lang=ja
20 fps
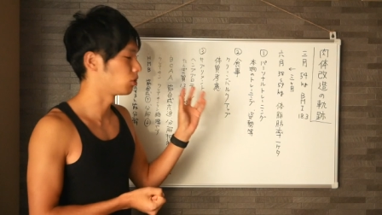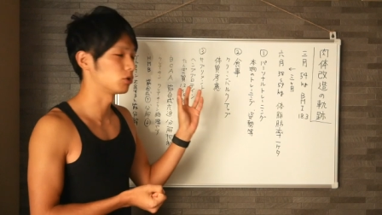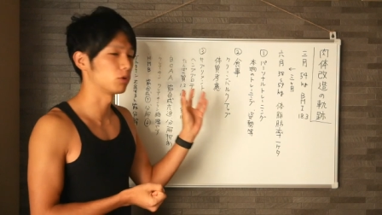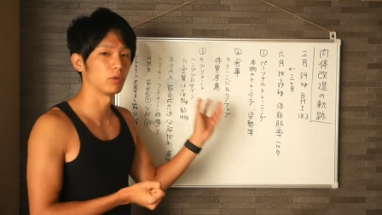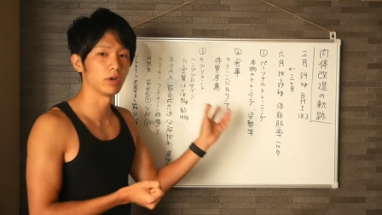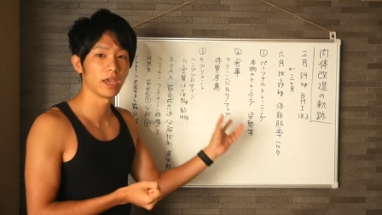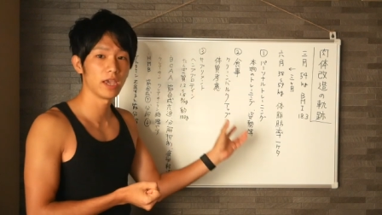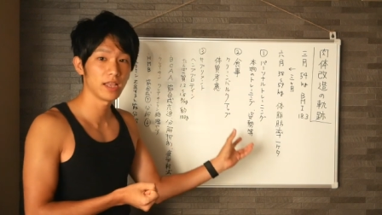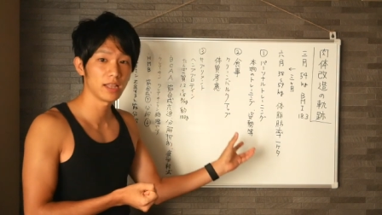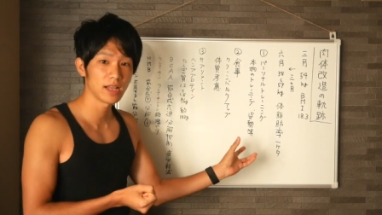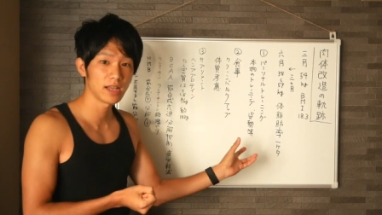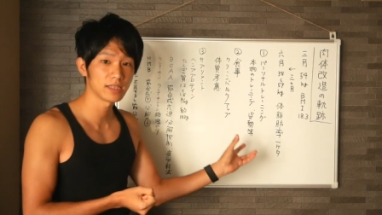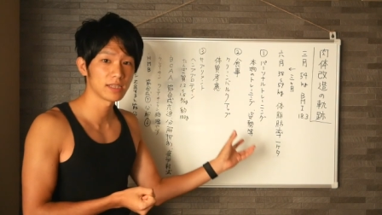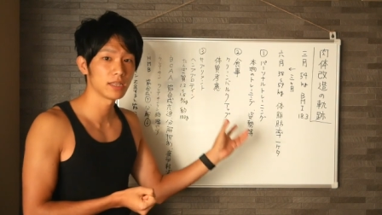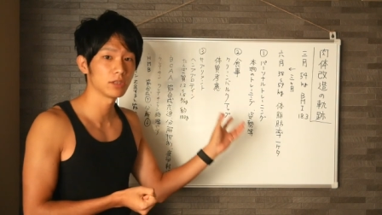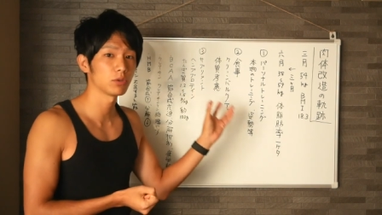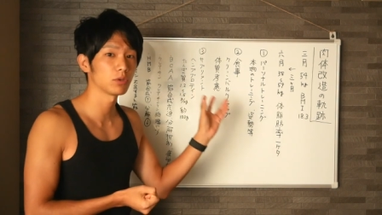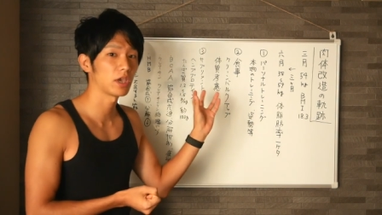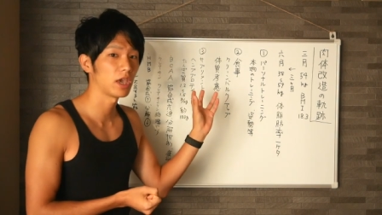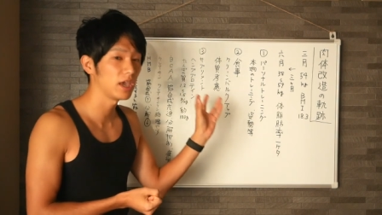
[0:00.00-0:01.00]
のトレーナー
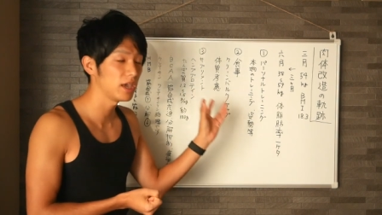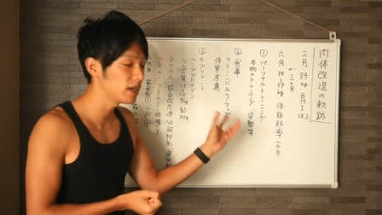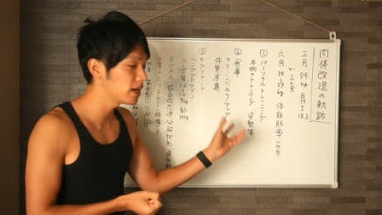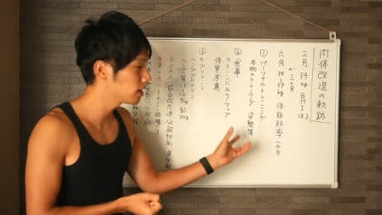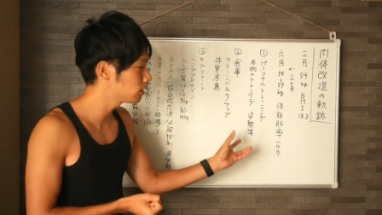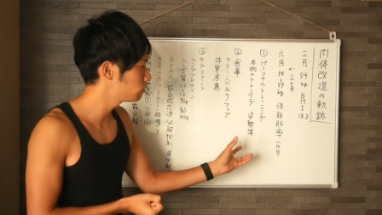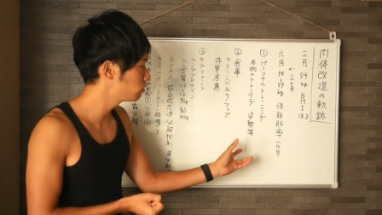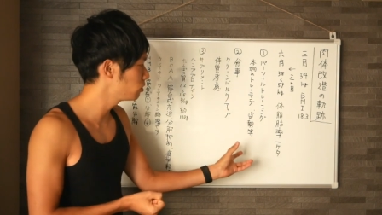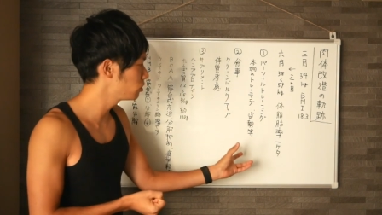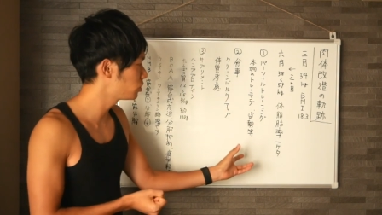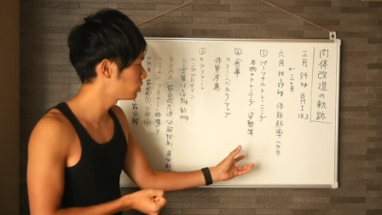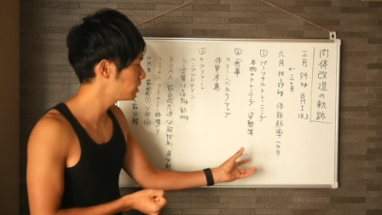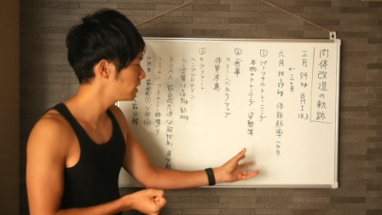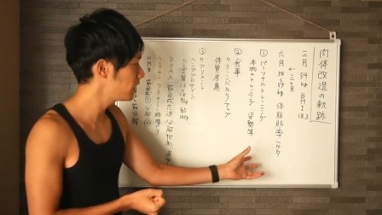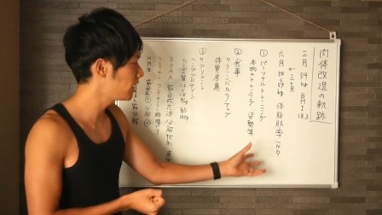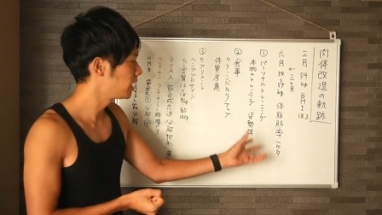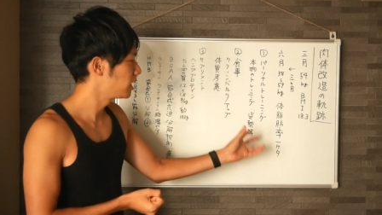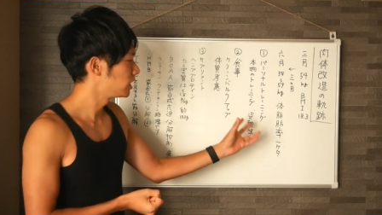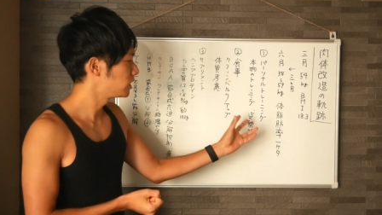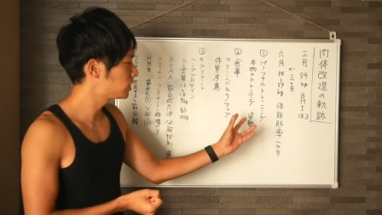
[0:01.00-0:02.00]
さんと契約をし
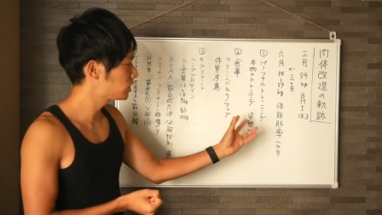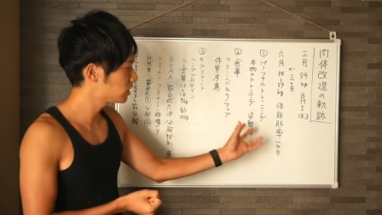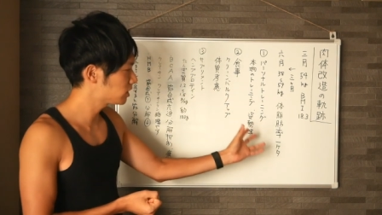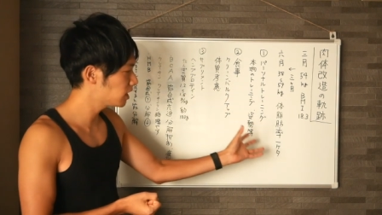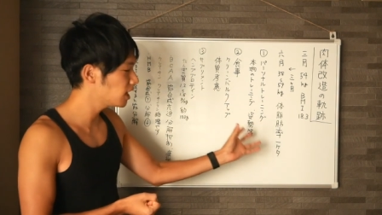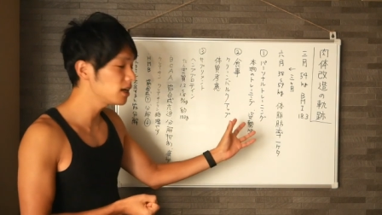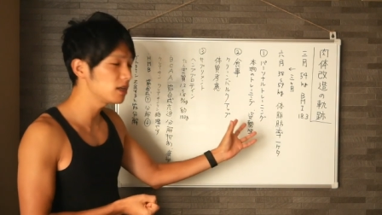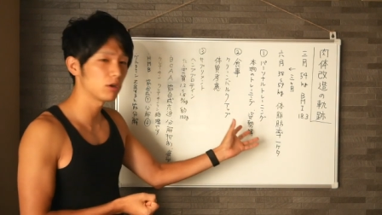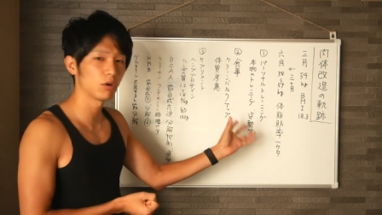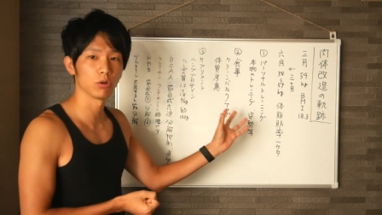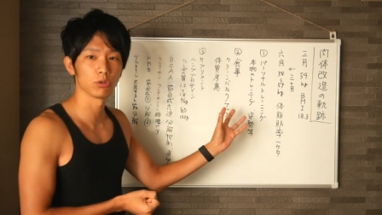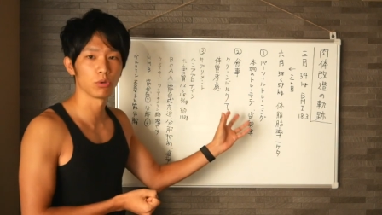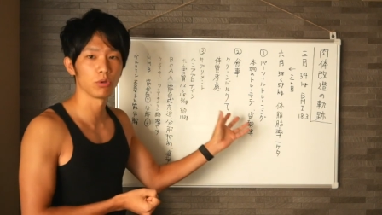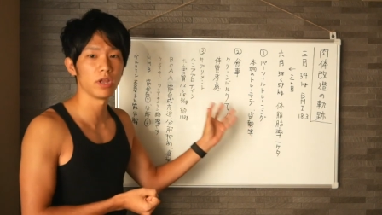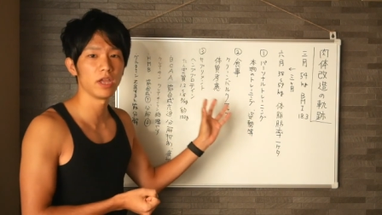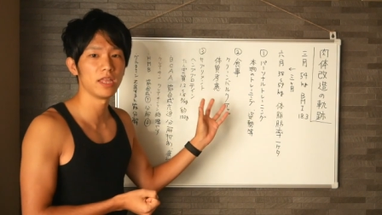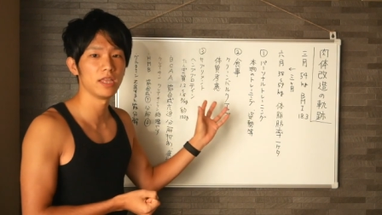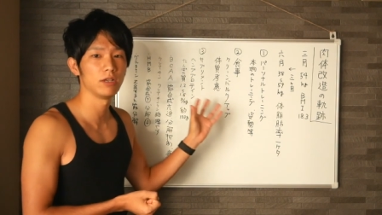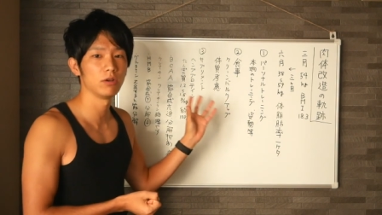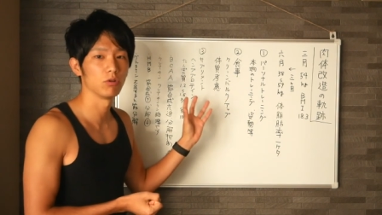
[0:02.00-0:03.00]
て、しっかりこう
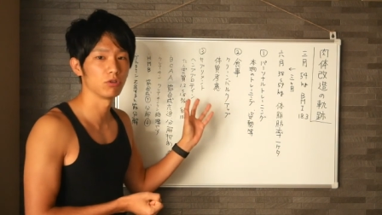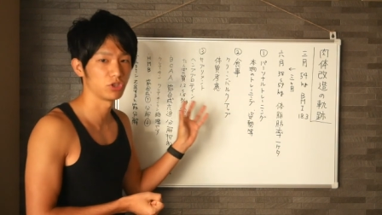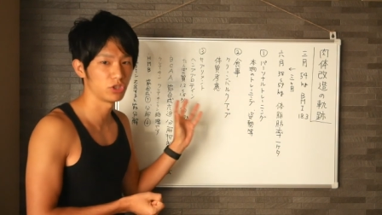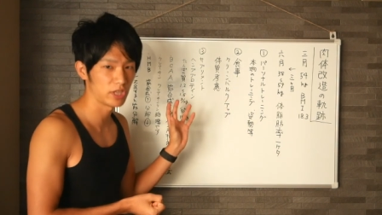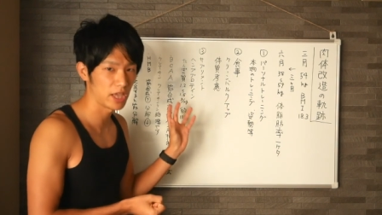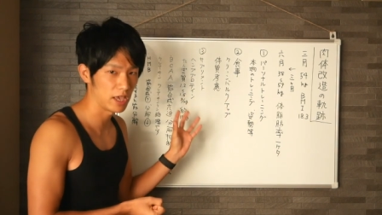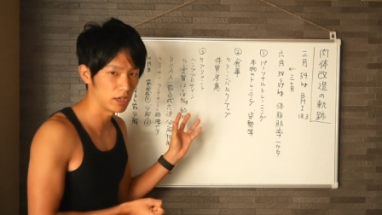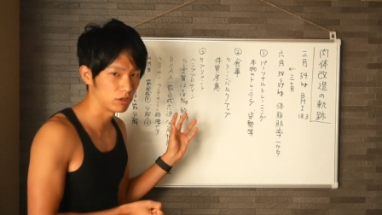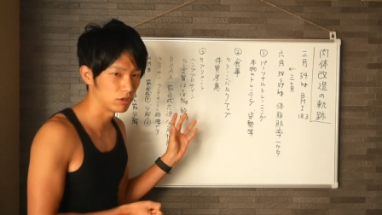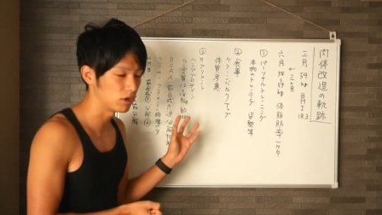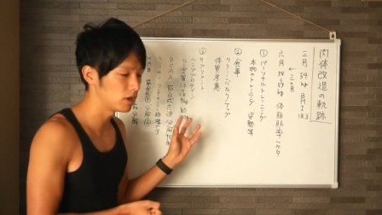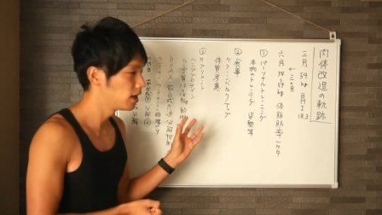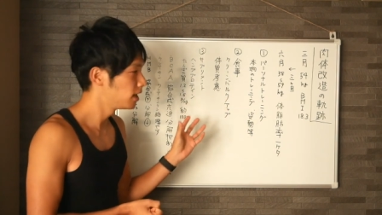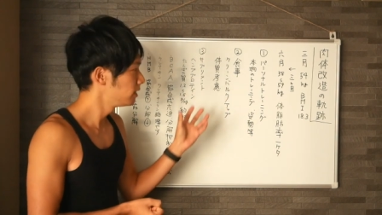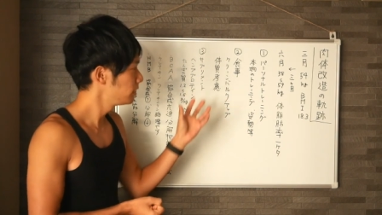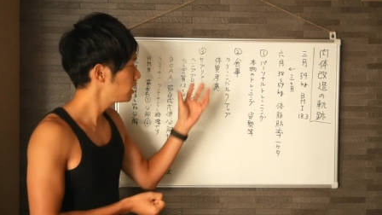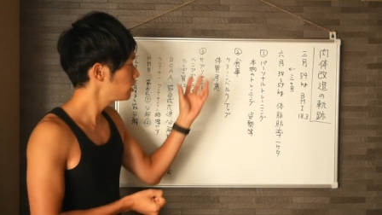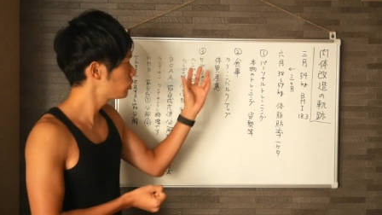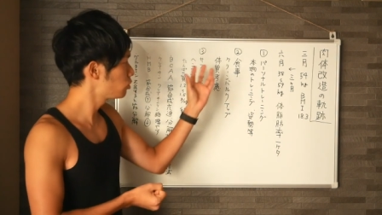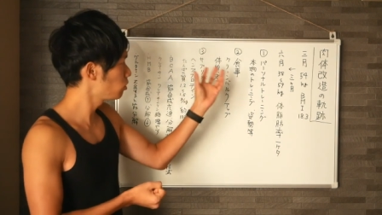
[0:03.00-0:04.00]
トレーニングをしていく。
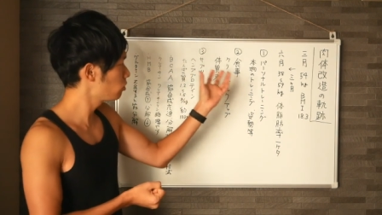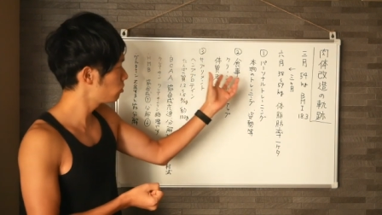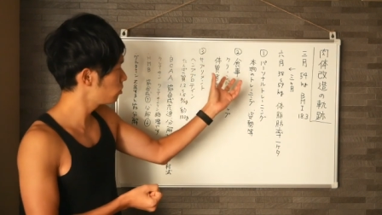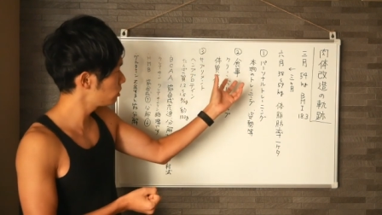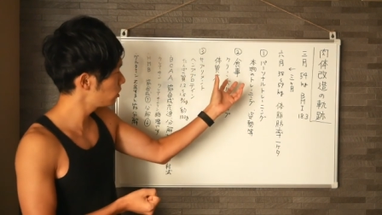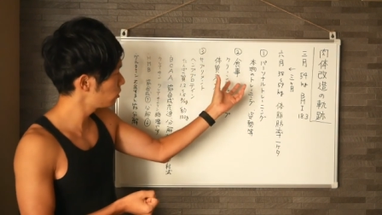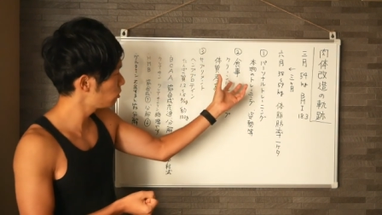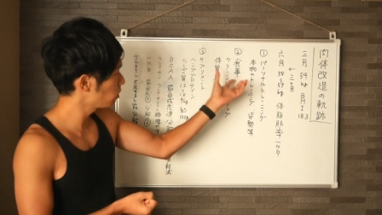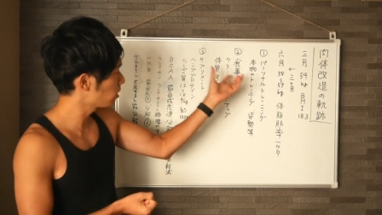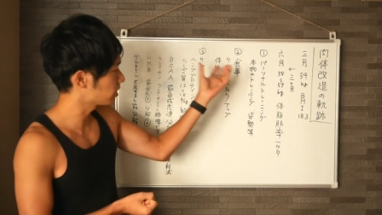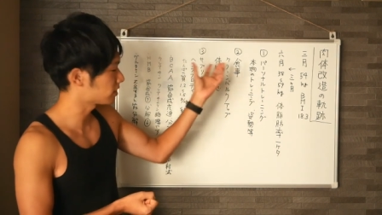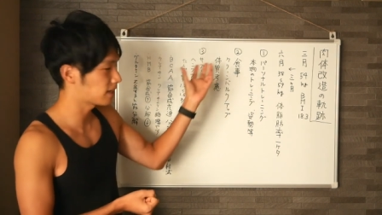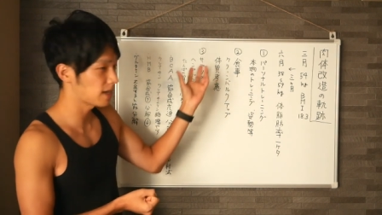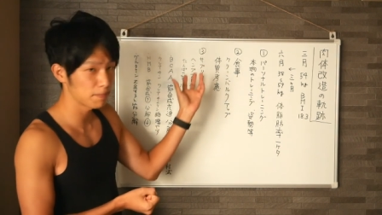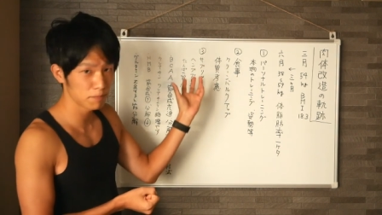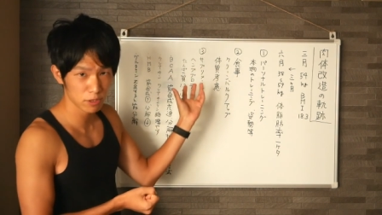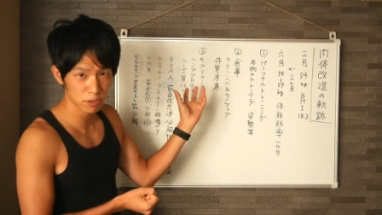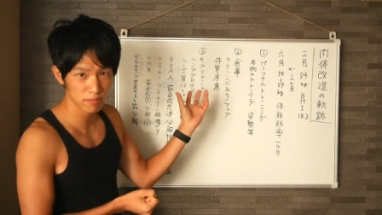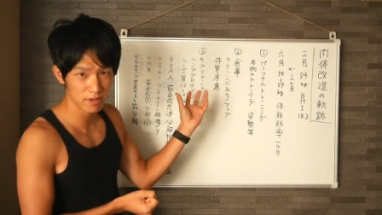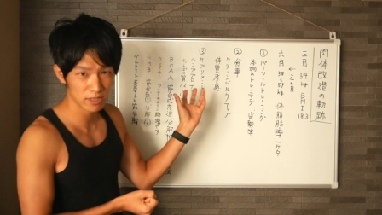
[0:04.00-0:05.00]
で、食事とか
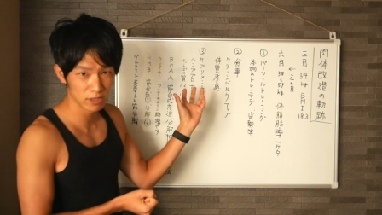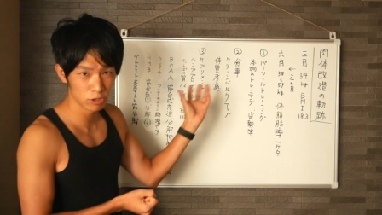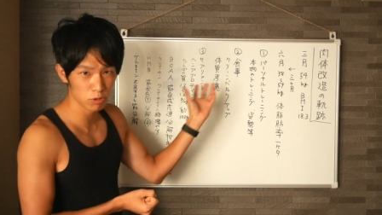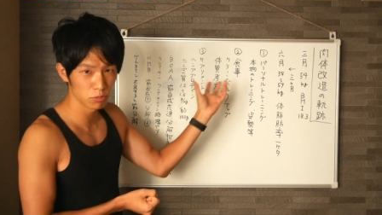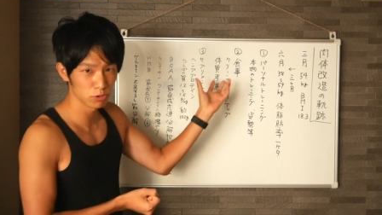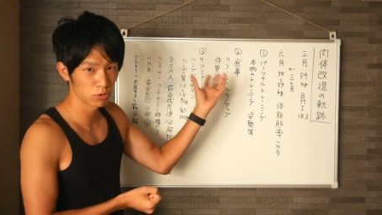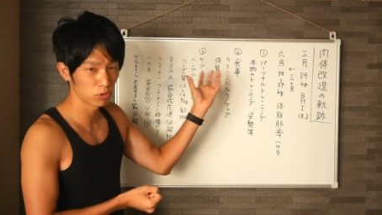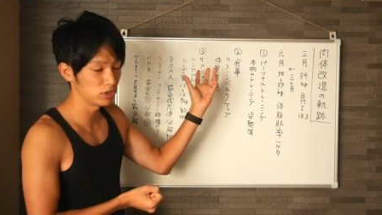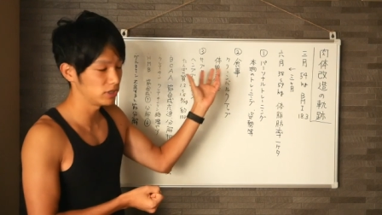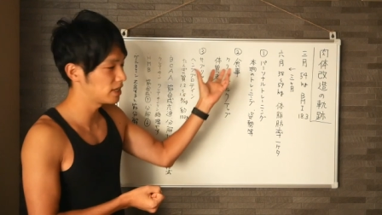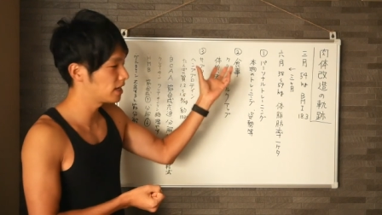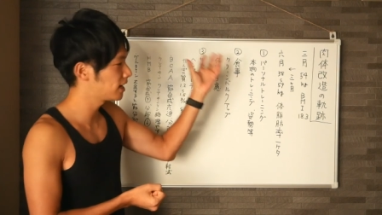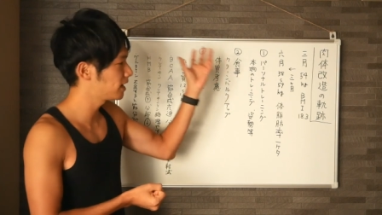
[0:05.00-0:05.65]
サプリメントも取りな